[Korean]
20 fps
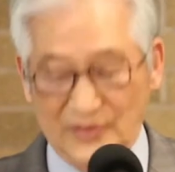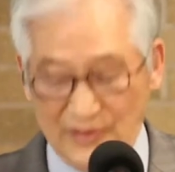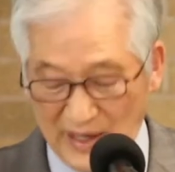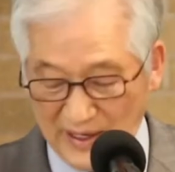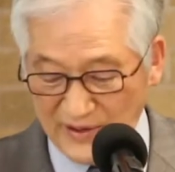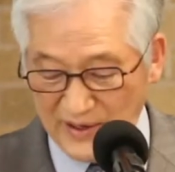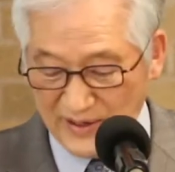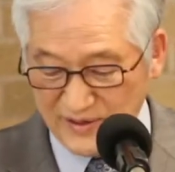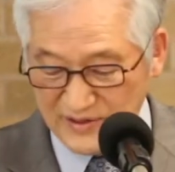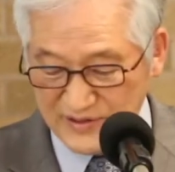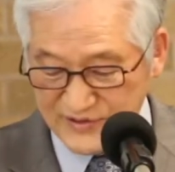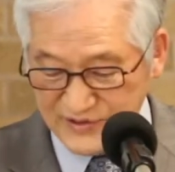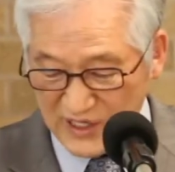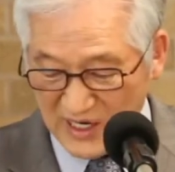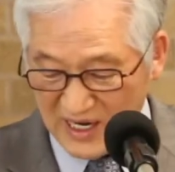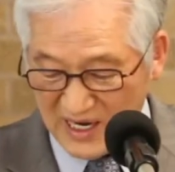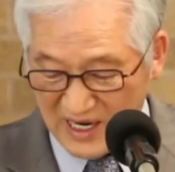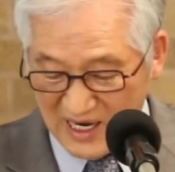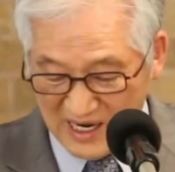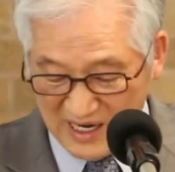나라를
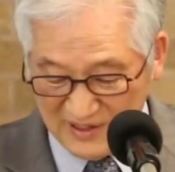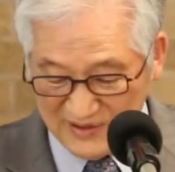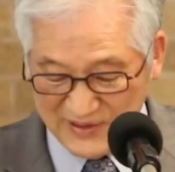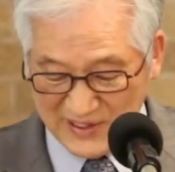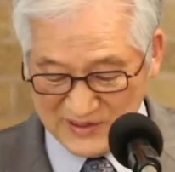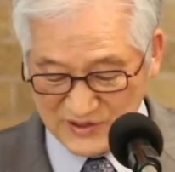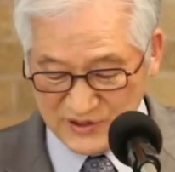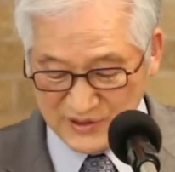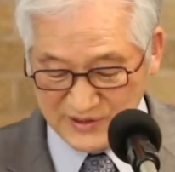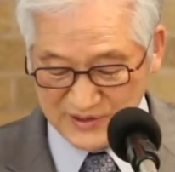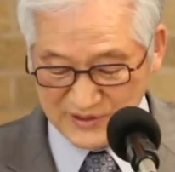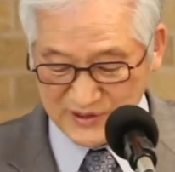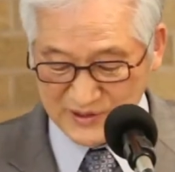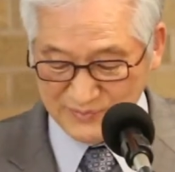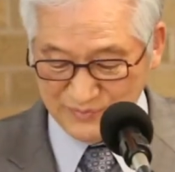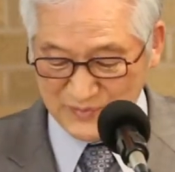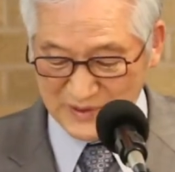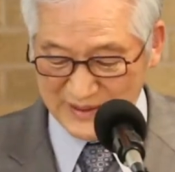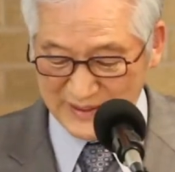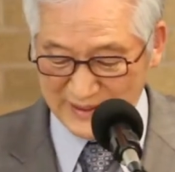잘
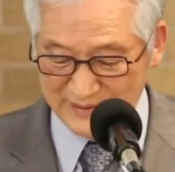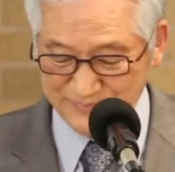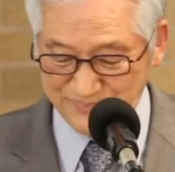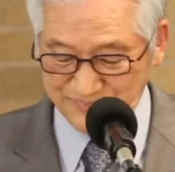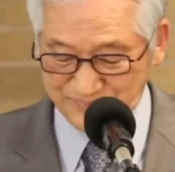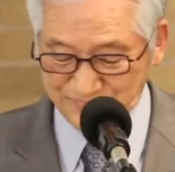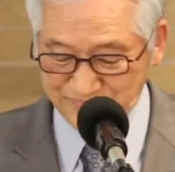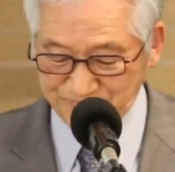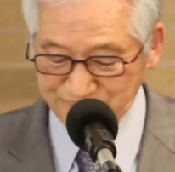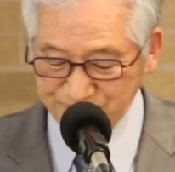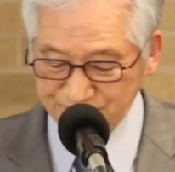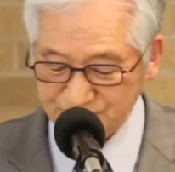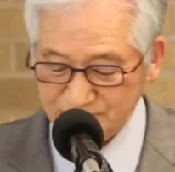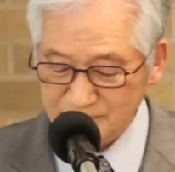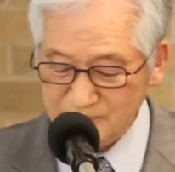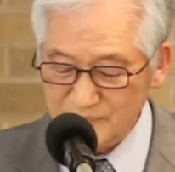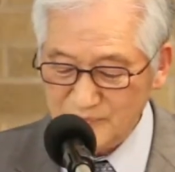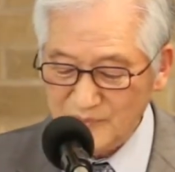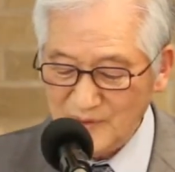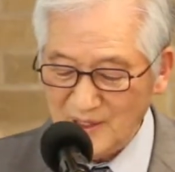다스렸습니다.
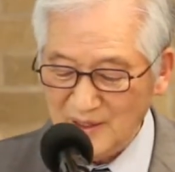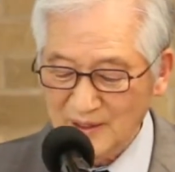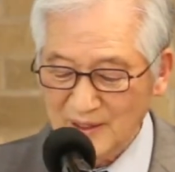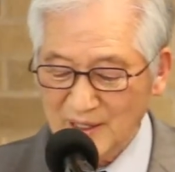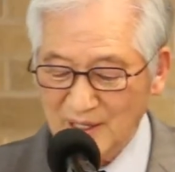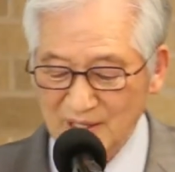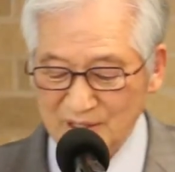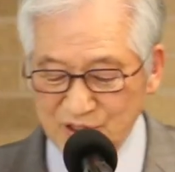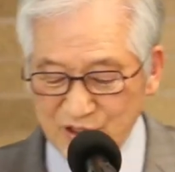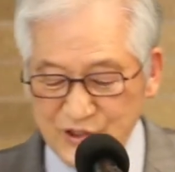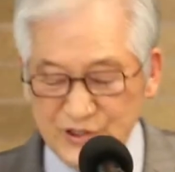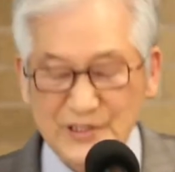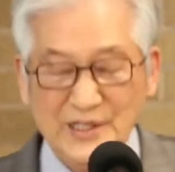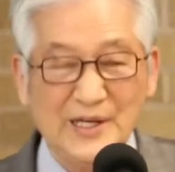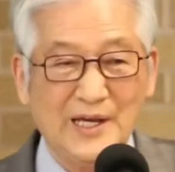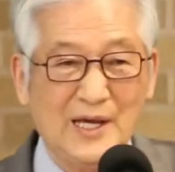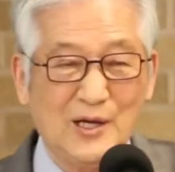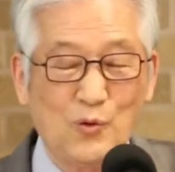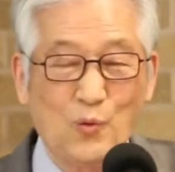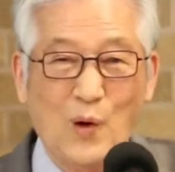
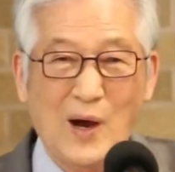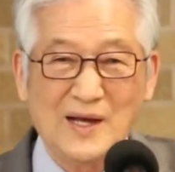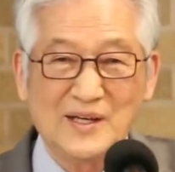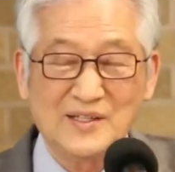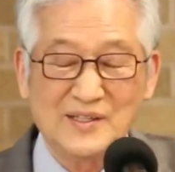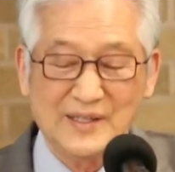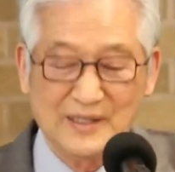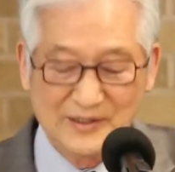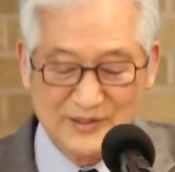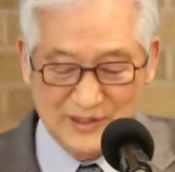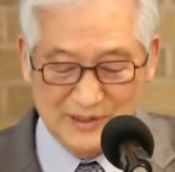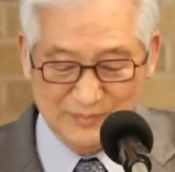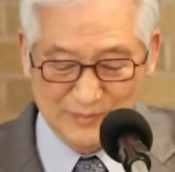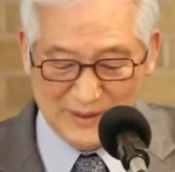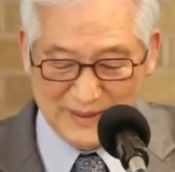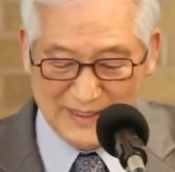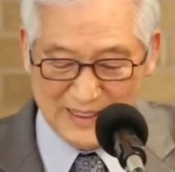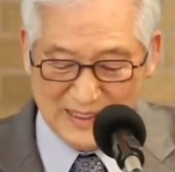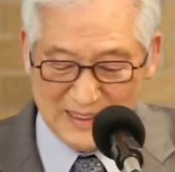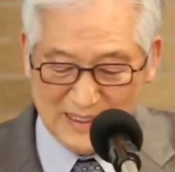지혜의 왕이
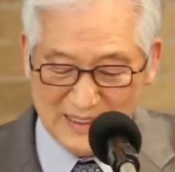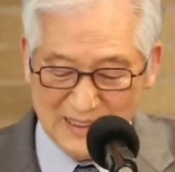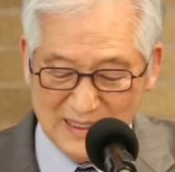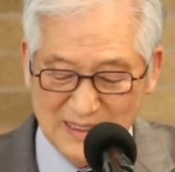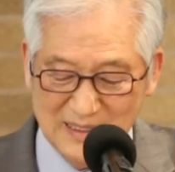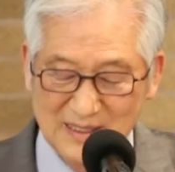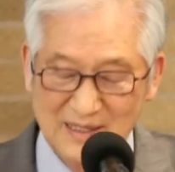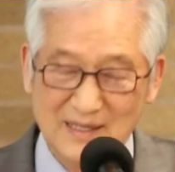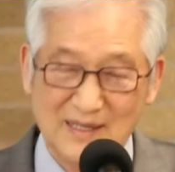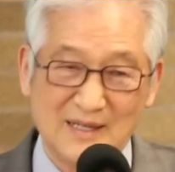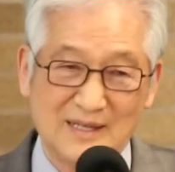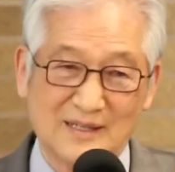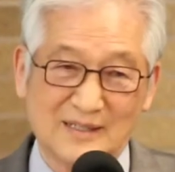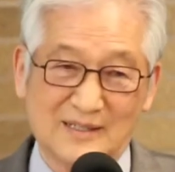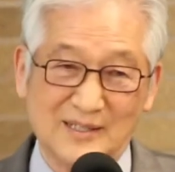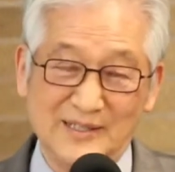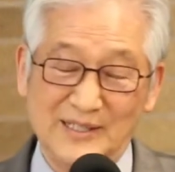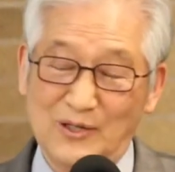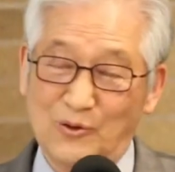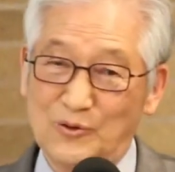되었습니다.
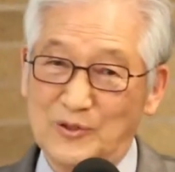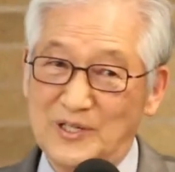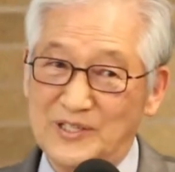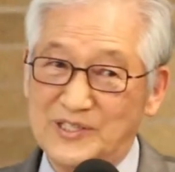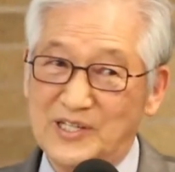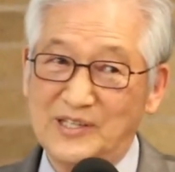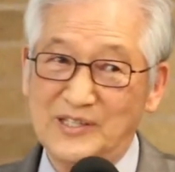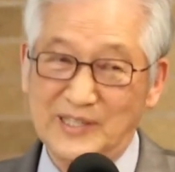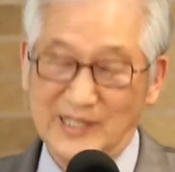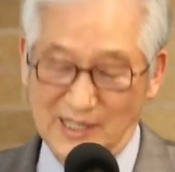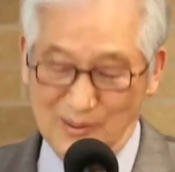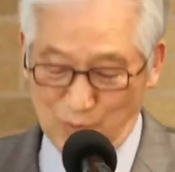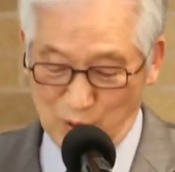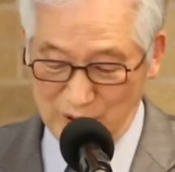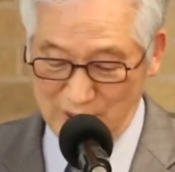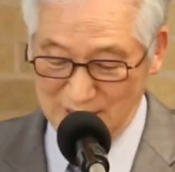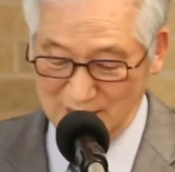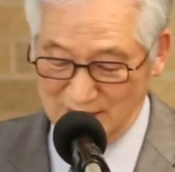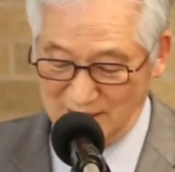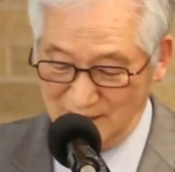그런데 오늘 성경에
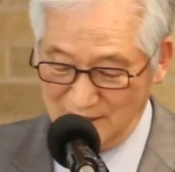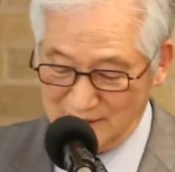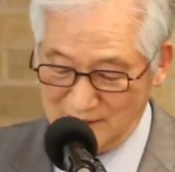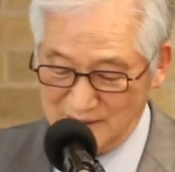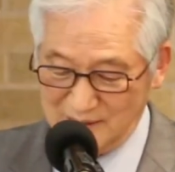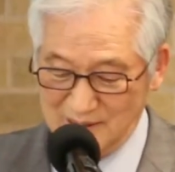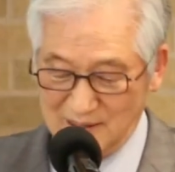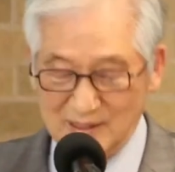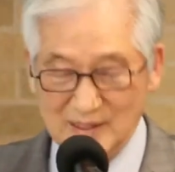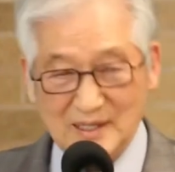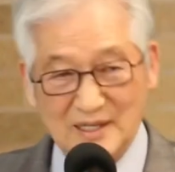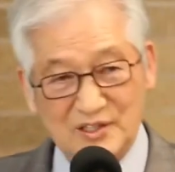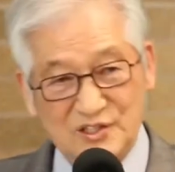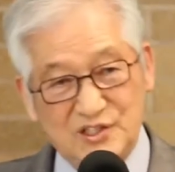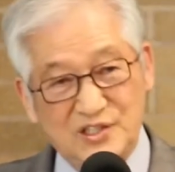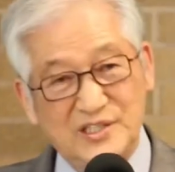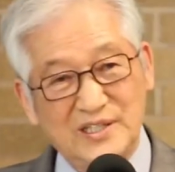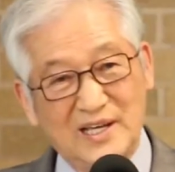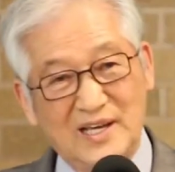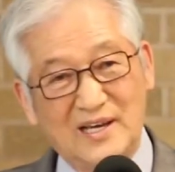보니까
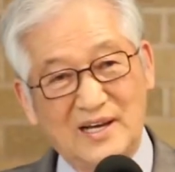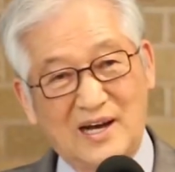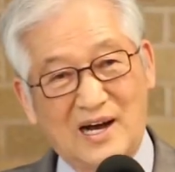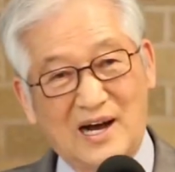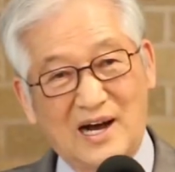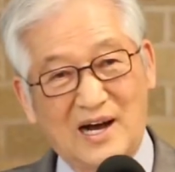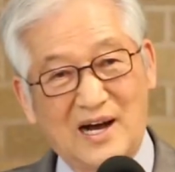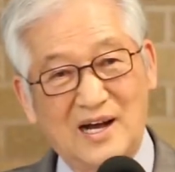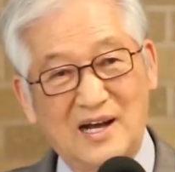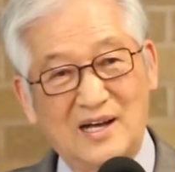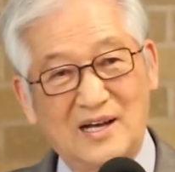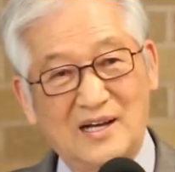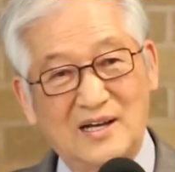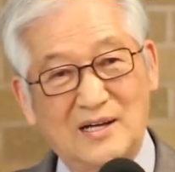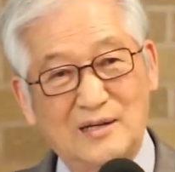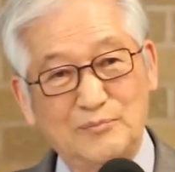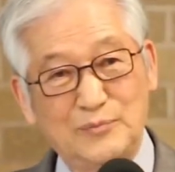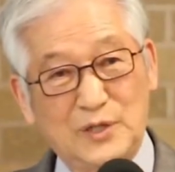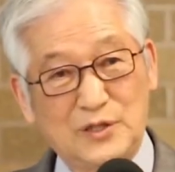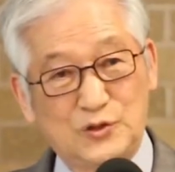지혜가
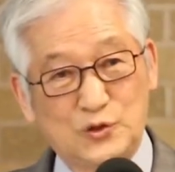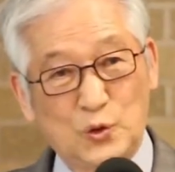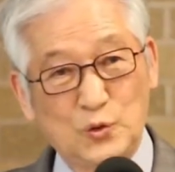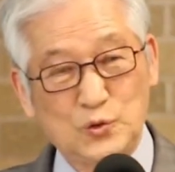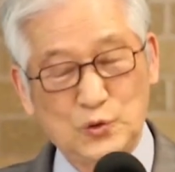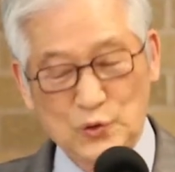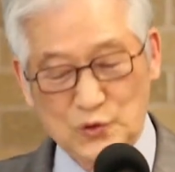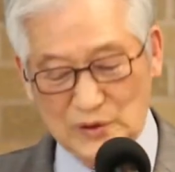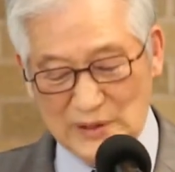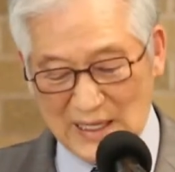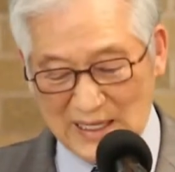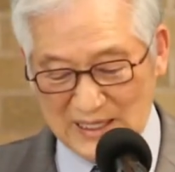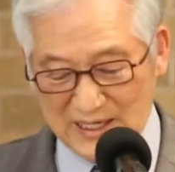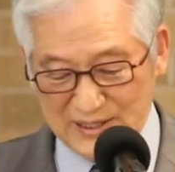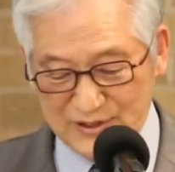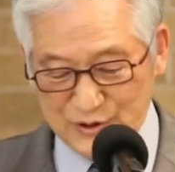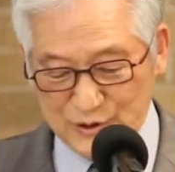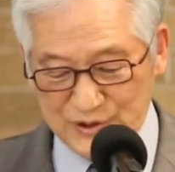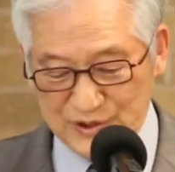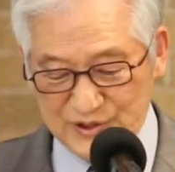몇 종류로
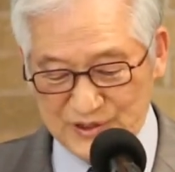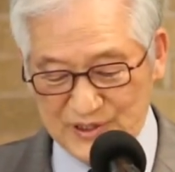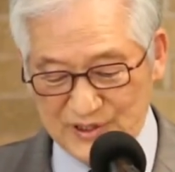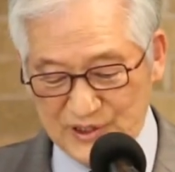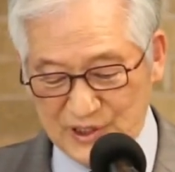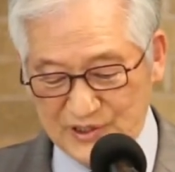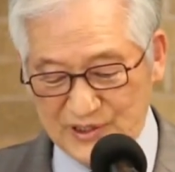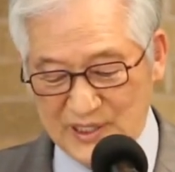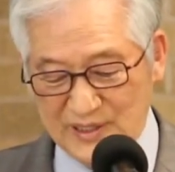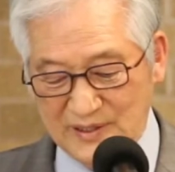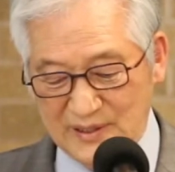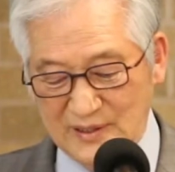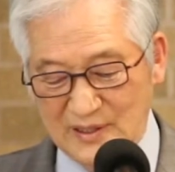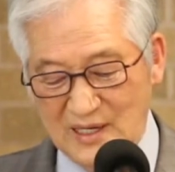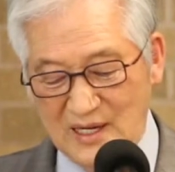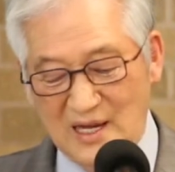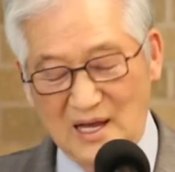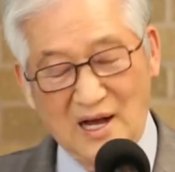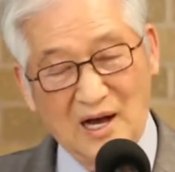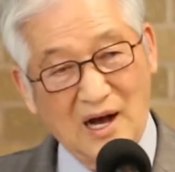나눠져 있어요. 첫째는
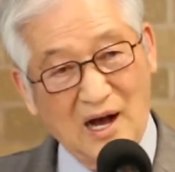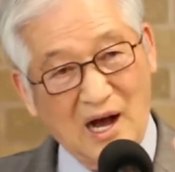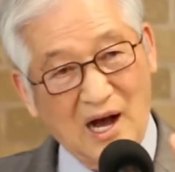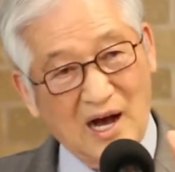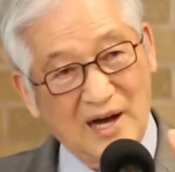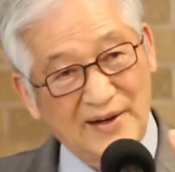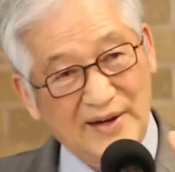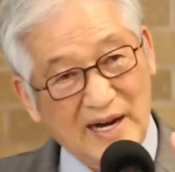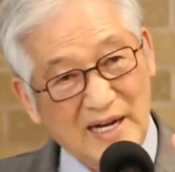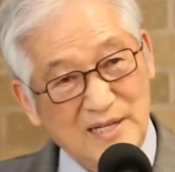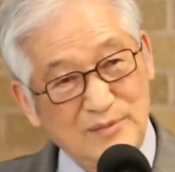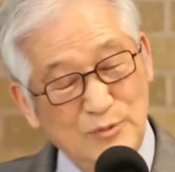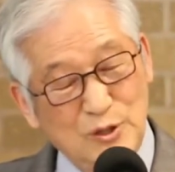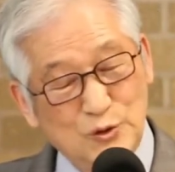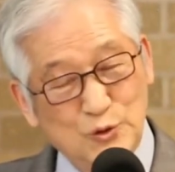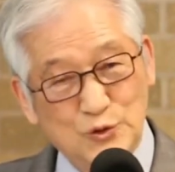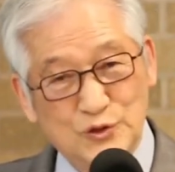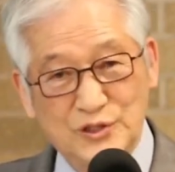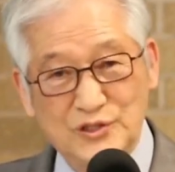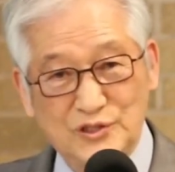하나님이
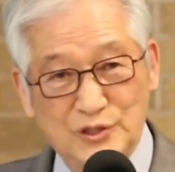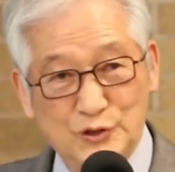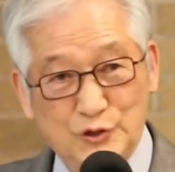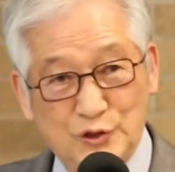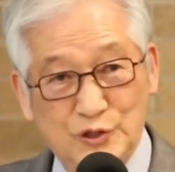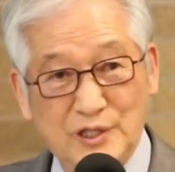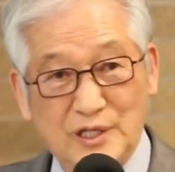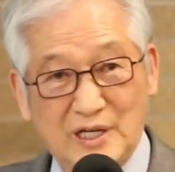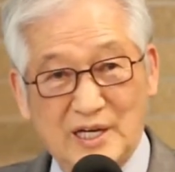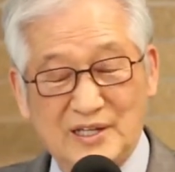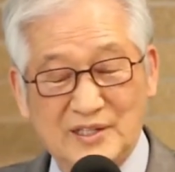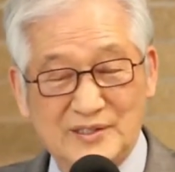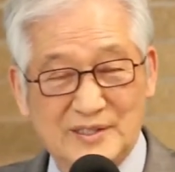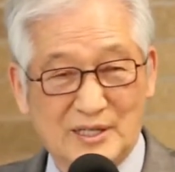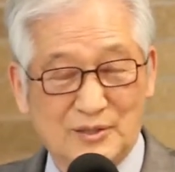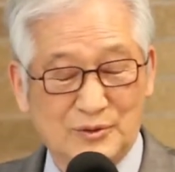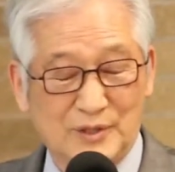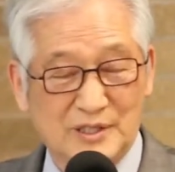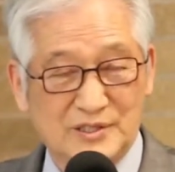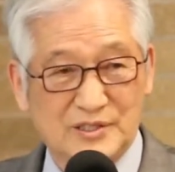주시는 지혜가
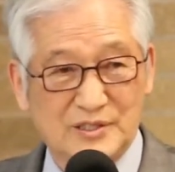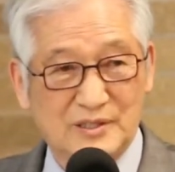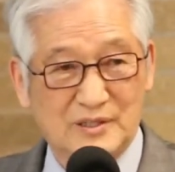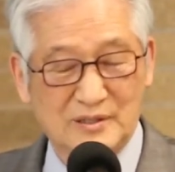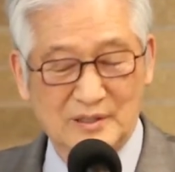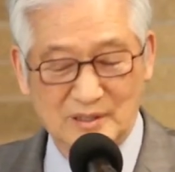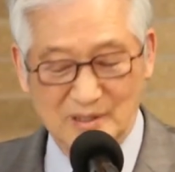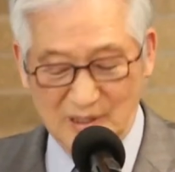있다고 그랬죠.